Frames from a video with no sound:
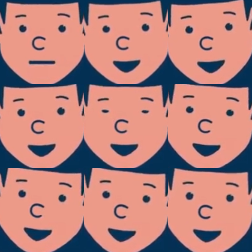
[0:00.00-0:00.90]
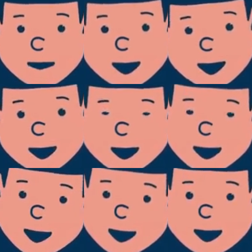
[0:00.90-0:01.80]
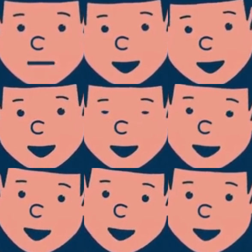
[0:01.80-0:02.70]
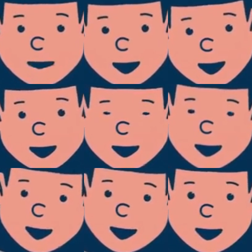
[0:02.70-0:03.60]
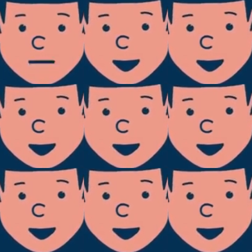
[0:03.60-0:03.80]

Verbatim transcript: Pour réduire l'incidence du diabète, nous devons suivre certaines directives